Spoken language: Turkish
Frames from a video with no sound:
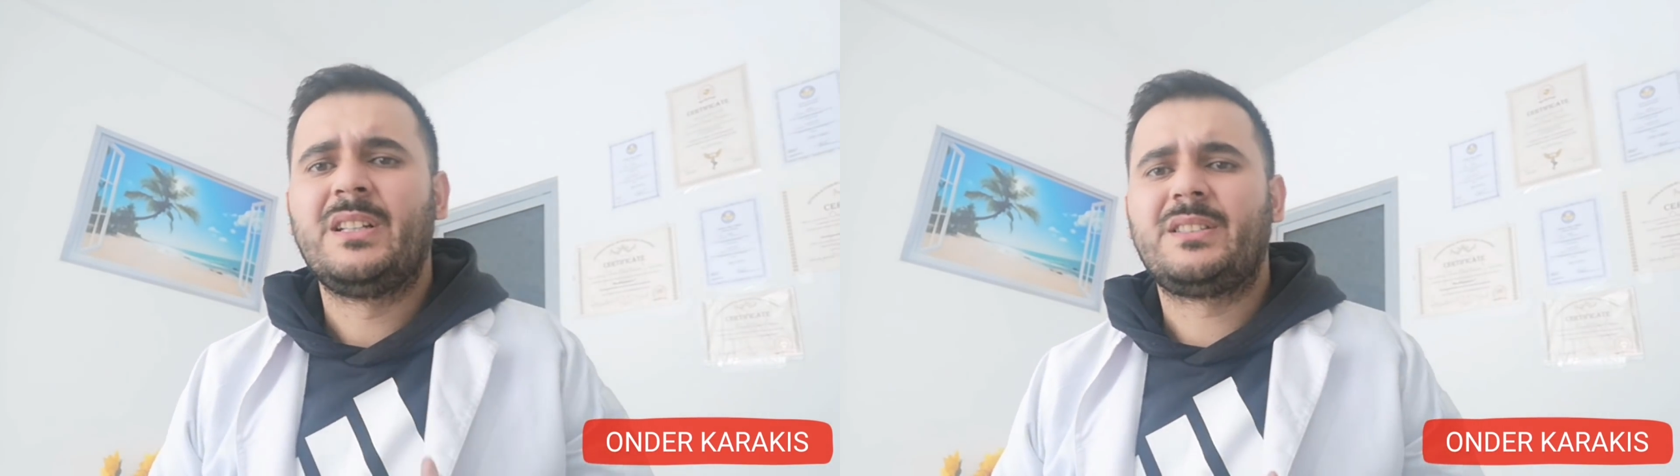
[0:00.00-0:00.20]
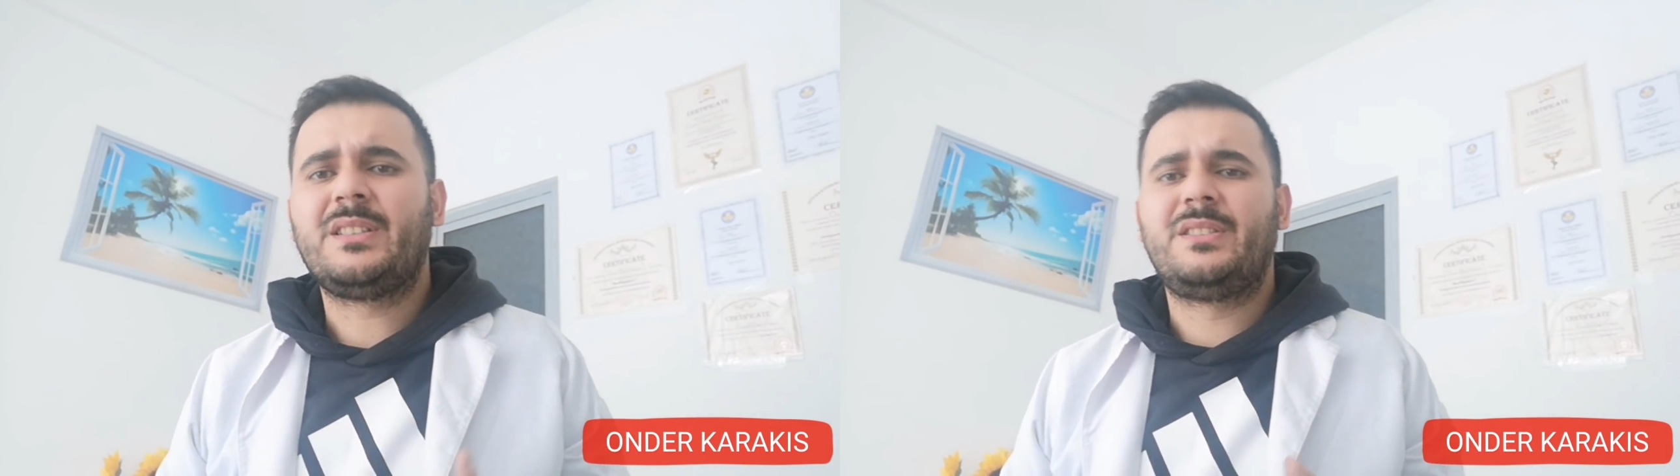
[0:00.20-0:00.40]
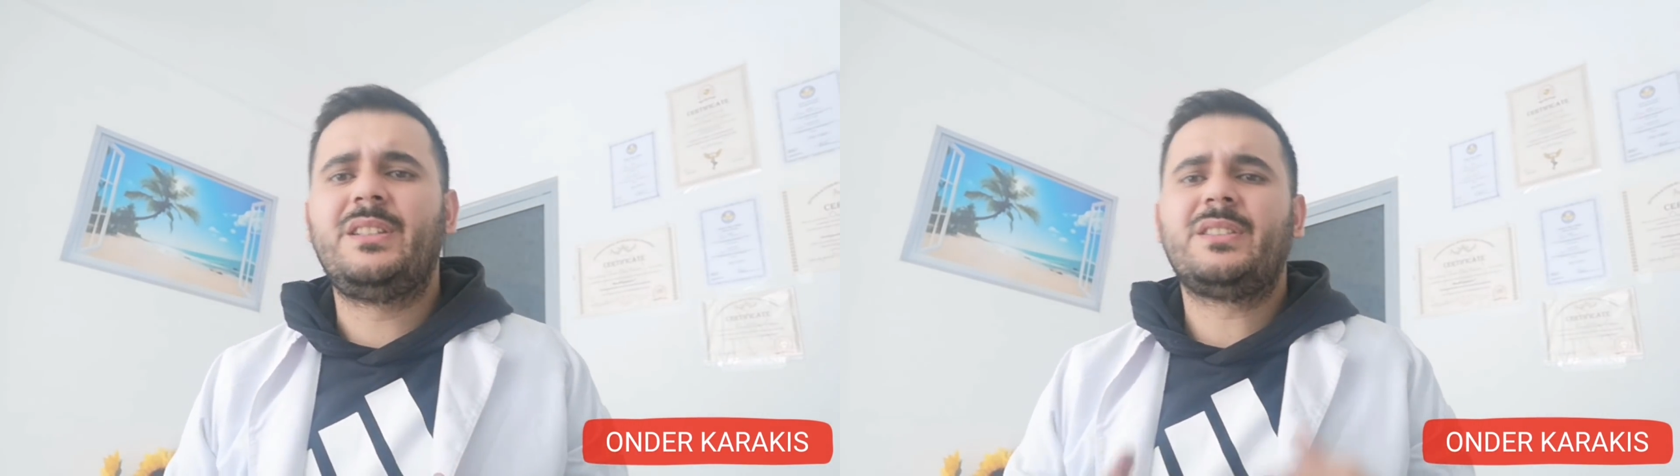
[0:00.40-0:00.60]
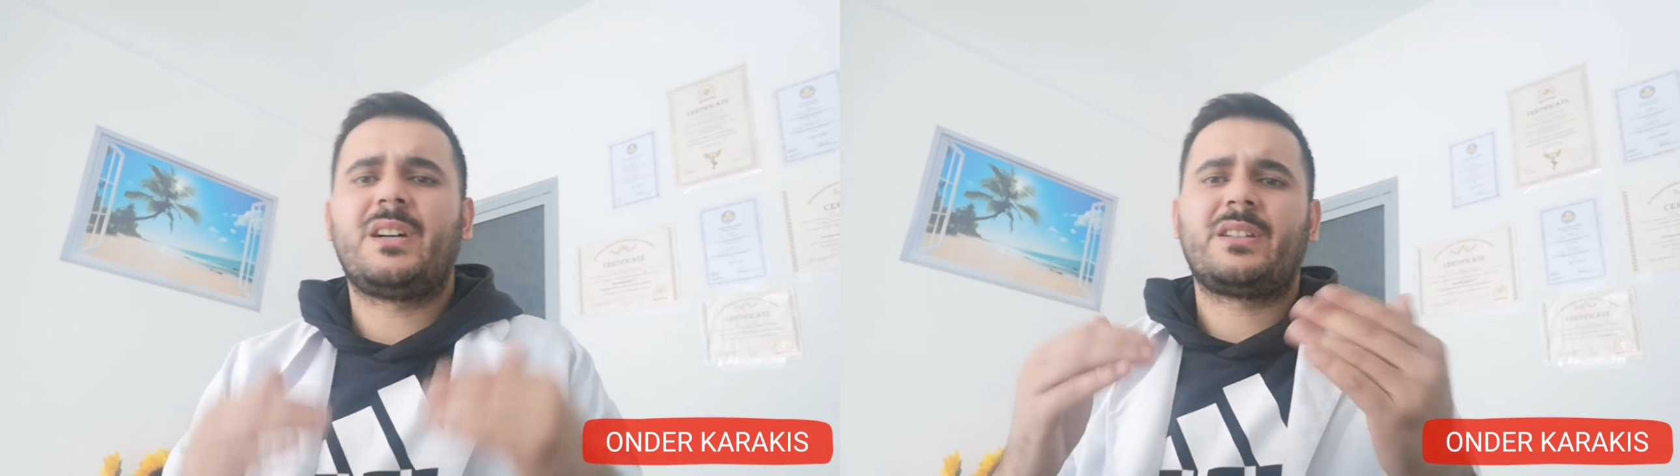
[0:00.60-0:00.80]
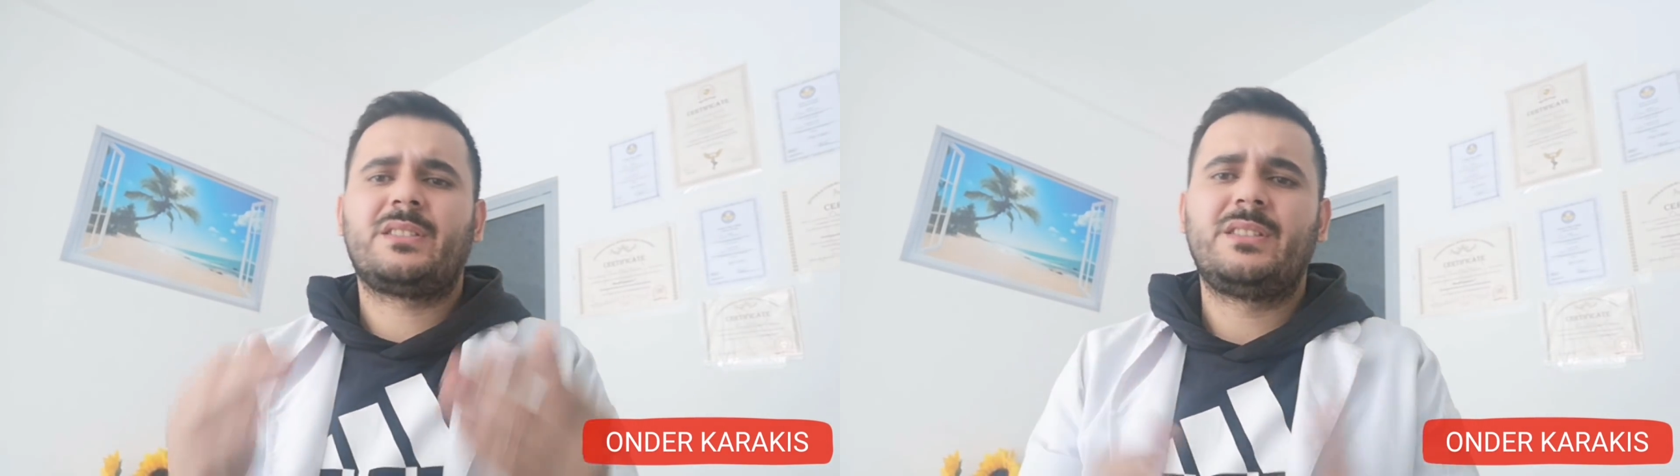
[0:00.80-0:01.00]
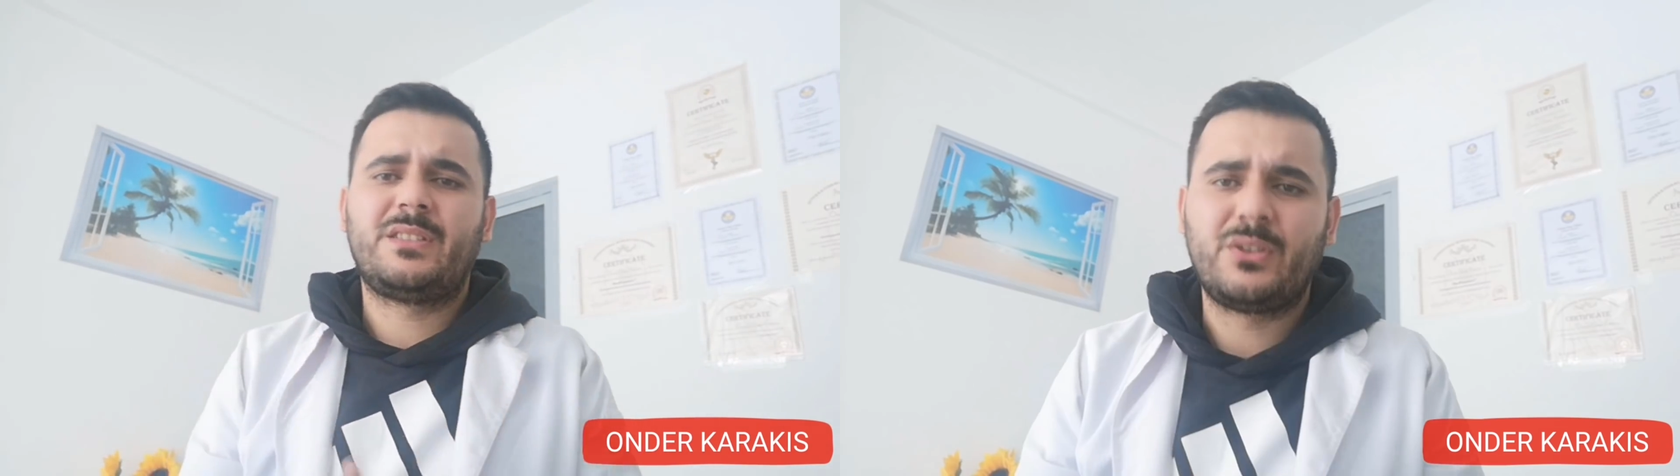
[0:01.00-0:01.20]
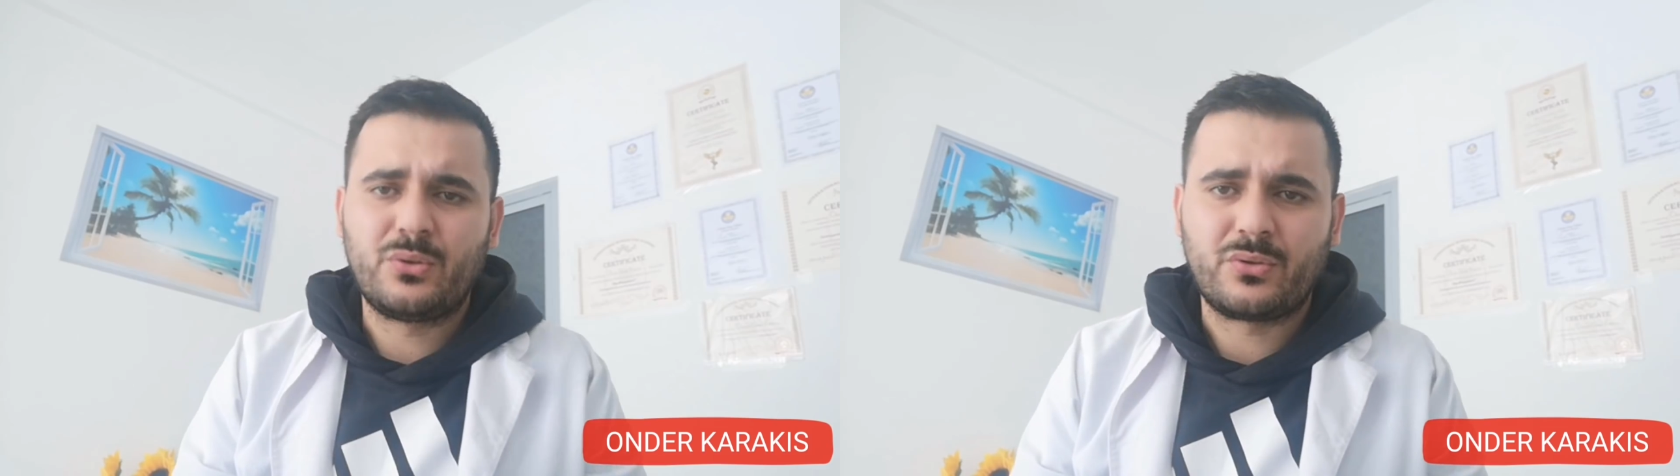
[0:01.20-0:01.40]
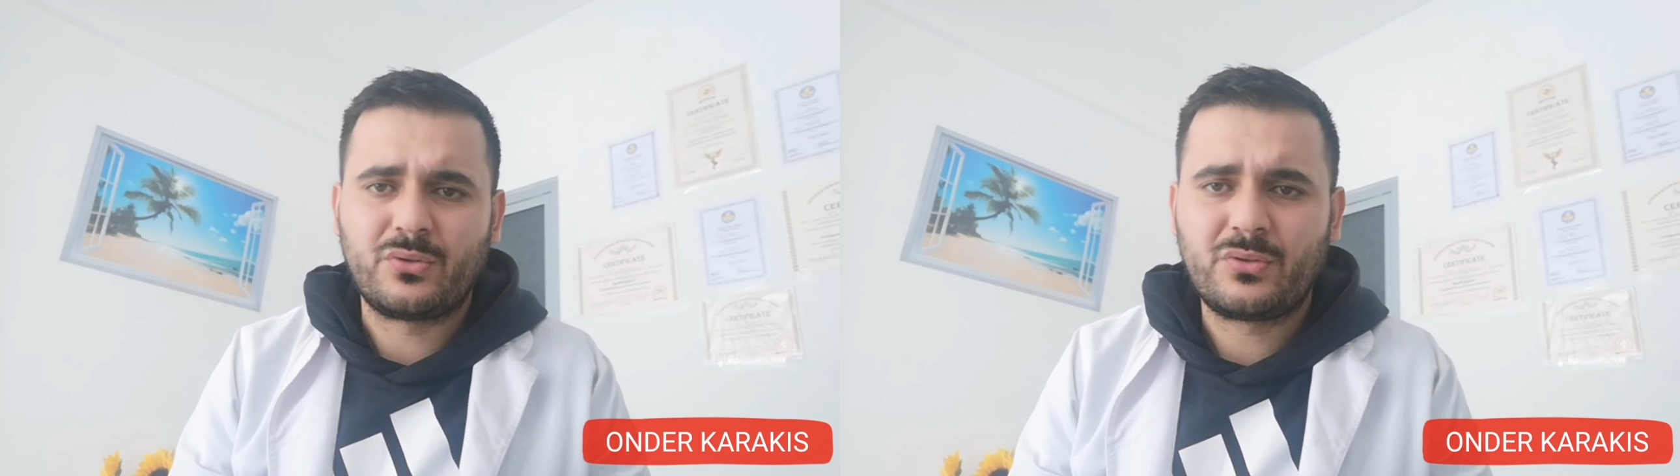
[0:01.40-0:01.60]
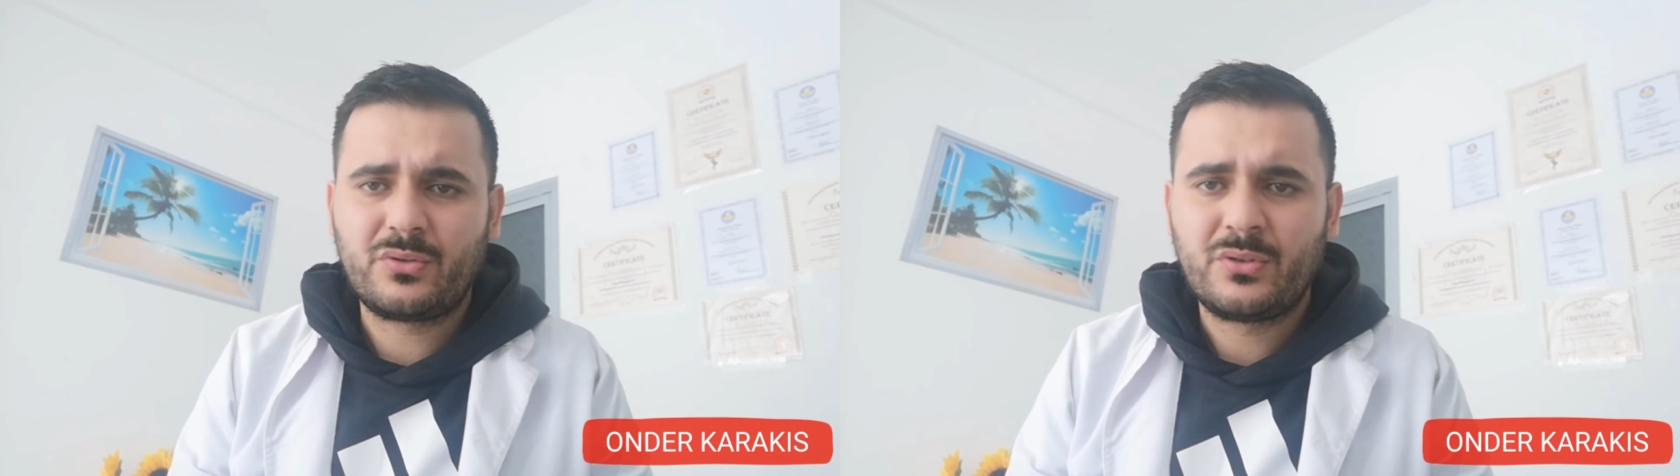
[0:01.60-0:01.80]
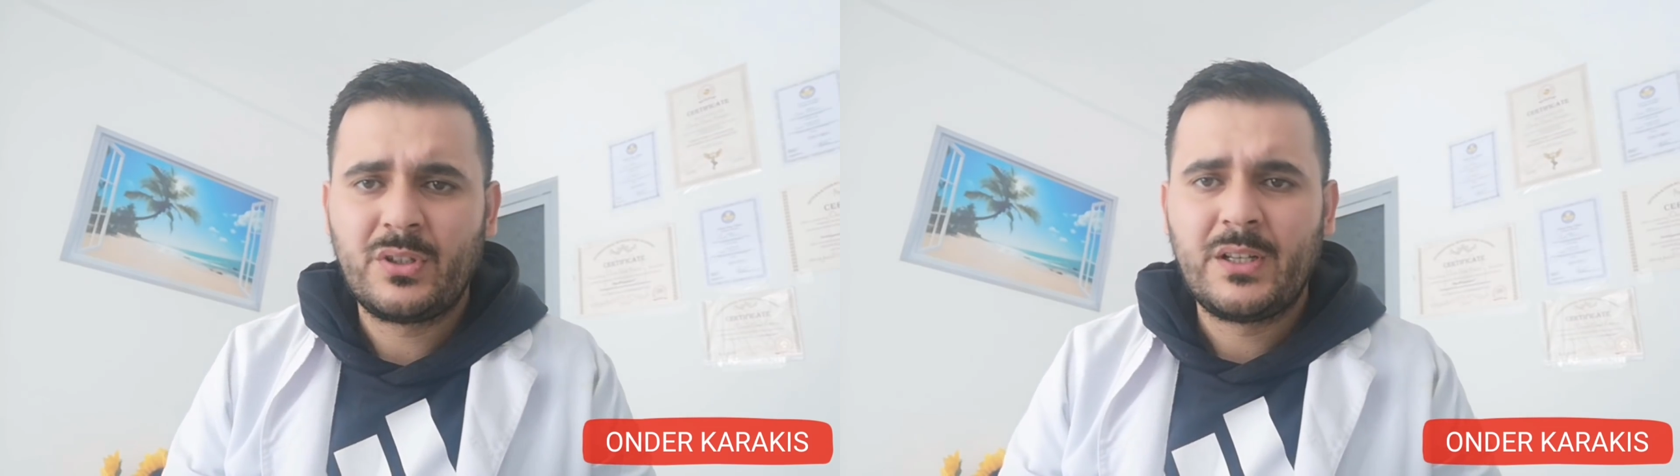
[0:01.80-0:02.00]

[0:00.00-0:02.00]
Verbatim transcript: siz diz ağrısı hissediyorsunuz